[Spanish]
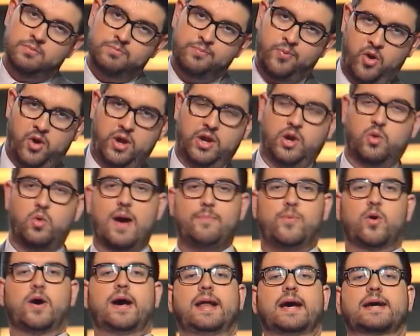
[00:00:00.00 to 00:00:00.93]
Pues el
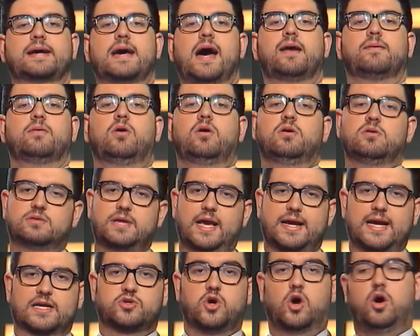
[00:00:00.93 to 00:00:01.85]
guapo Carascarbo se
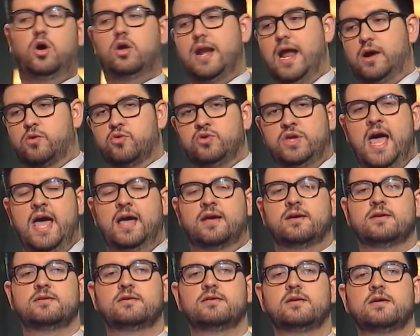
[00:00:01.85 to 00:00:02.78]
casó, la cuñada,
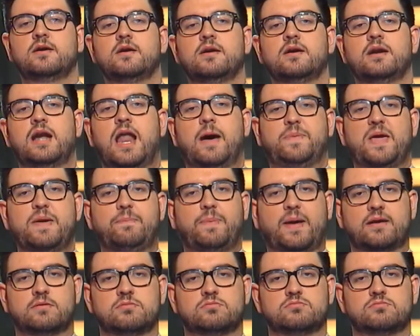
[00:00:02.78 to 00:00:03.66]
la pipa.